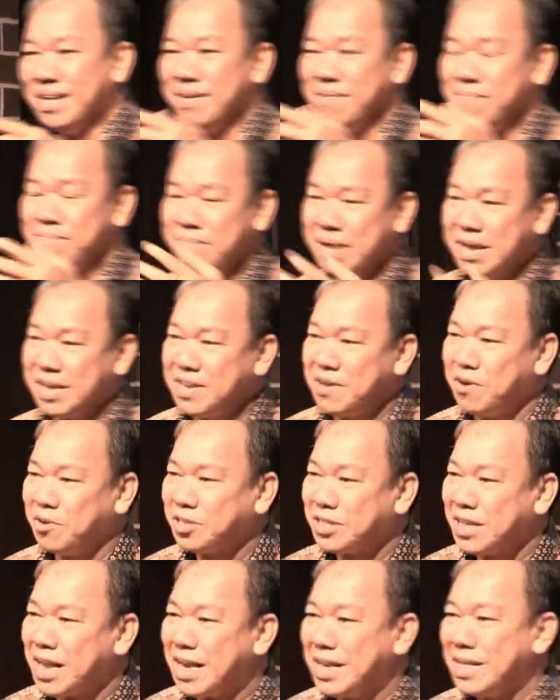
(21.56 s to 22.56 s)
baik di
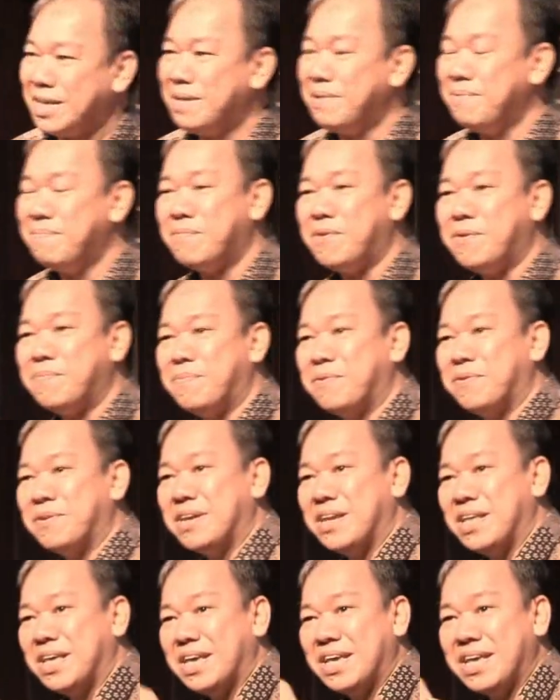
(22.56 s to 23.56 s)
Australia maupun
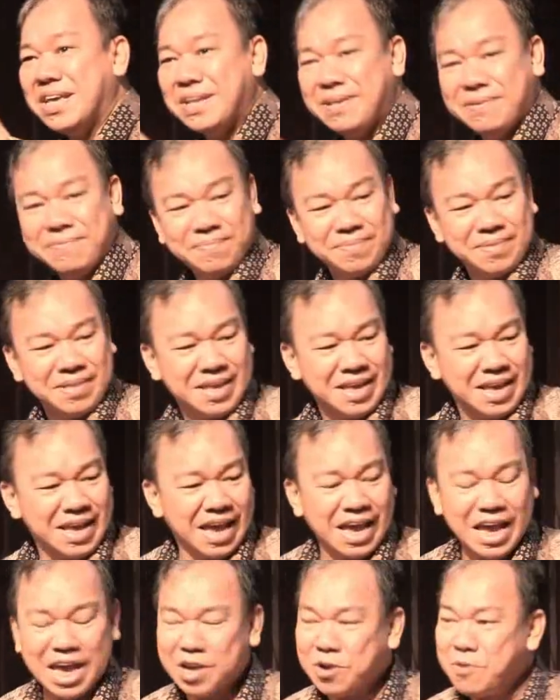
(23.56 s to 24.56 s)
di
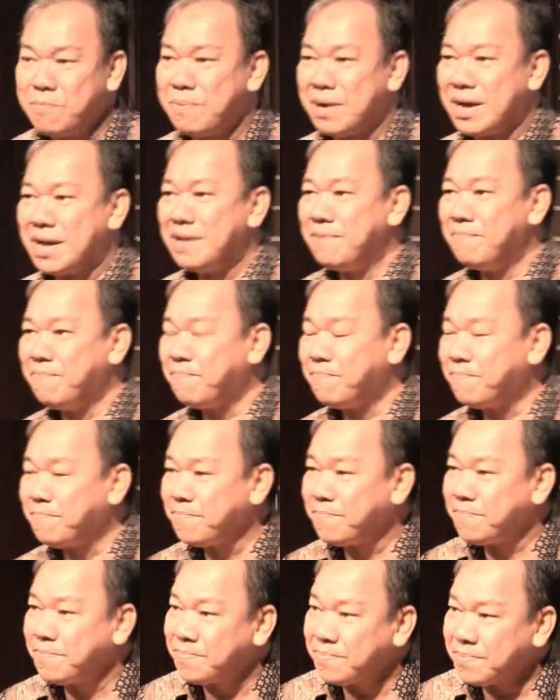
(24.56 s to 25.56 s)
Eropa,
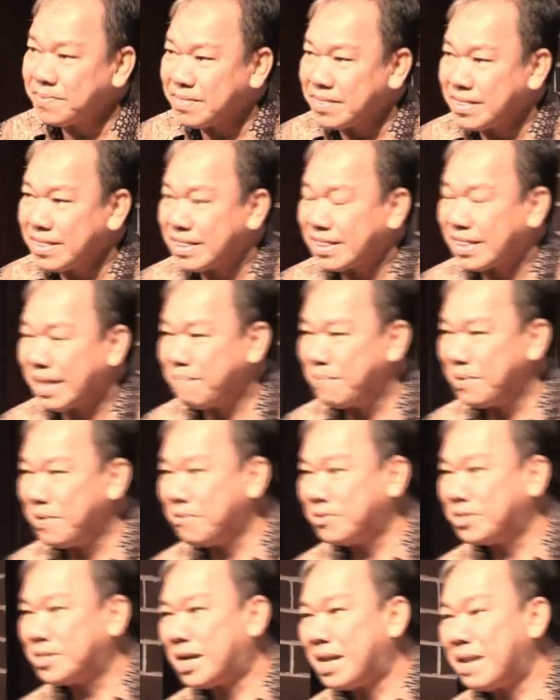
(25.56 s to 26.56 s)
tapi kok
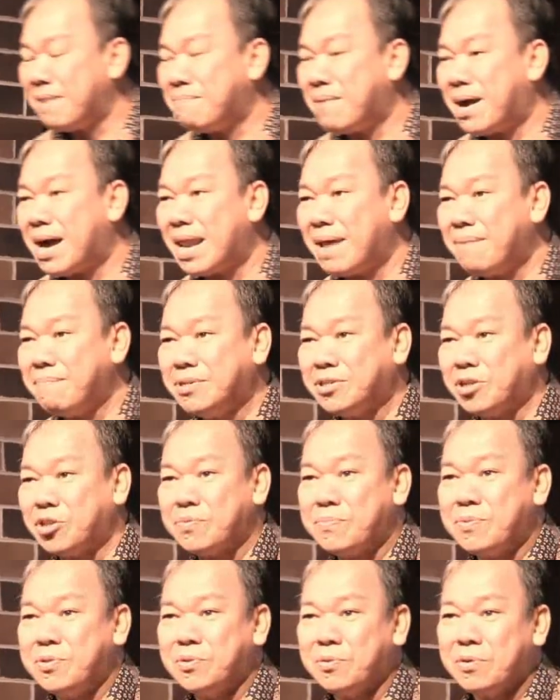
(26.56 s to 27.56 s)
sekarang mengalami suatu
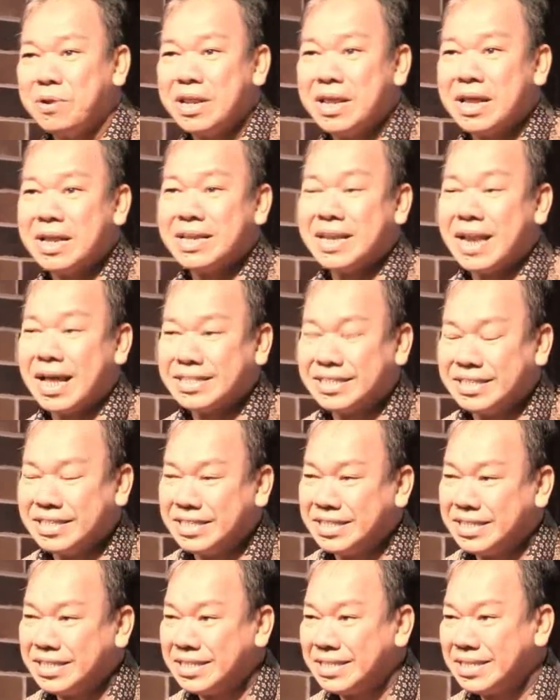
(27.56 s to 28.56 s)
penurunan yang
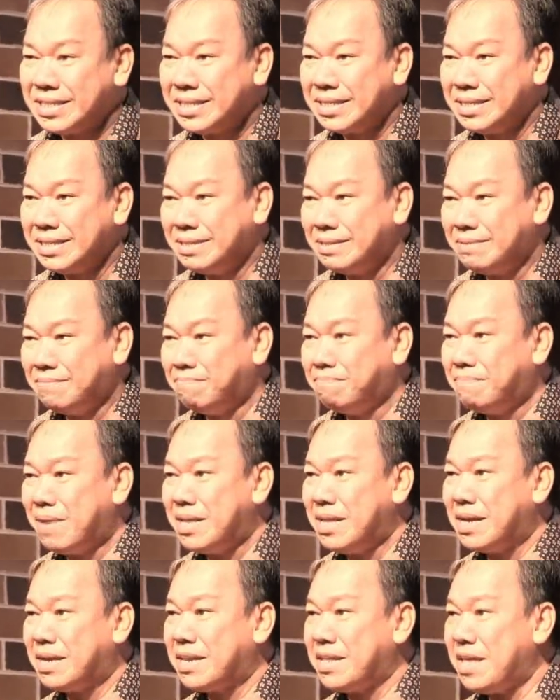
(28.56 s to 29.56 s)
drastis.
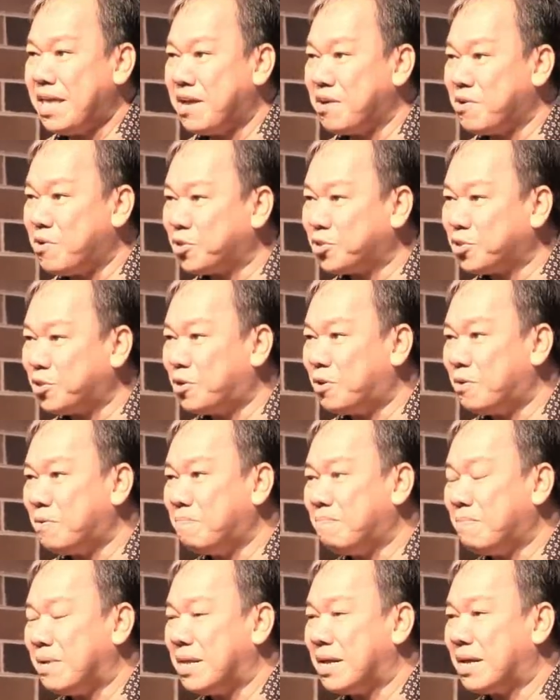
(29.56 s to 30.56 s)
Banyak gereja yang kosong,
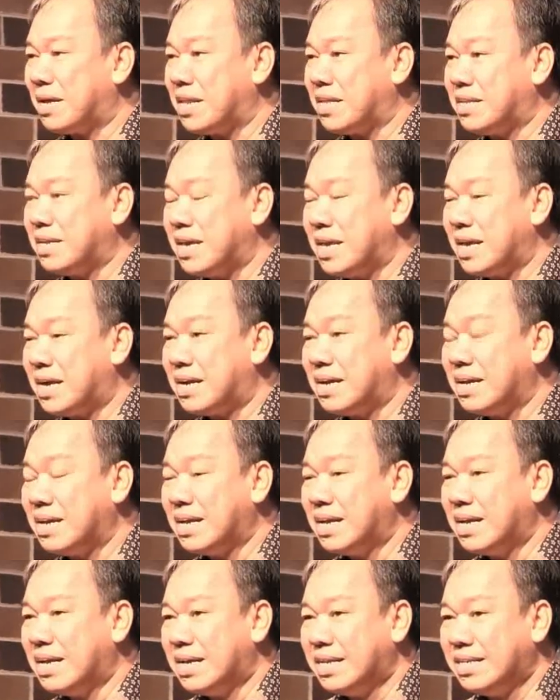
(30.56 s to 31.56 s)
banyak gereja yang
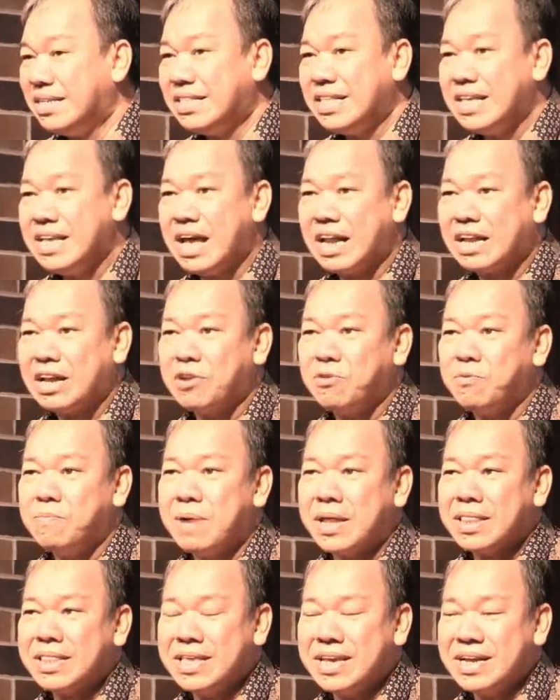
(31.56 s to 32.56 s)
tinggalkan
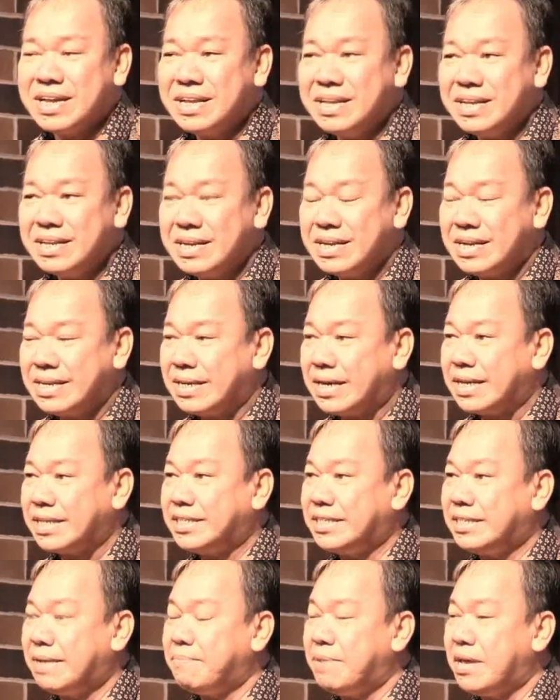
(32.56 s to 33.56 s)
umatnya,
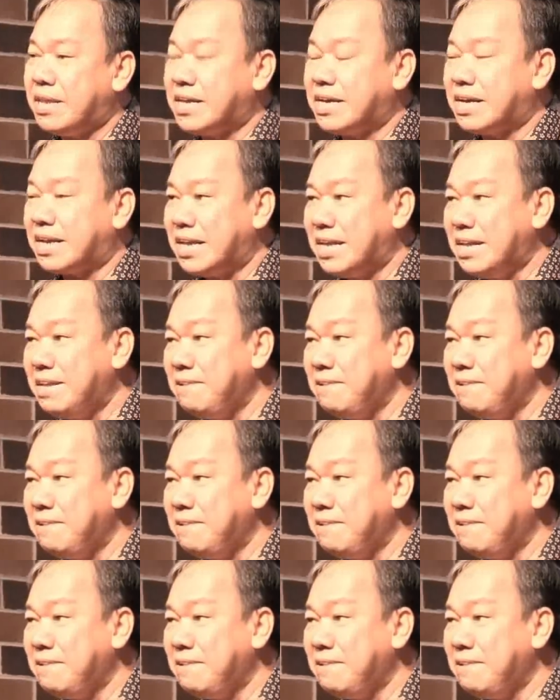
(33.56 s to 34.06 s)
kekristenan menjadi kering,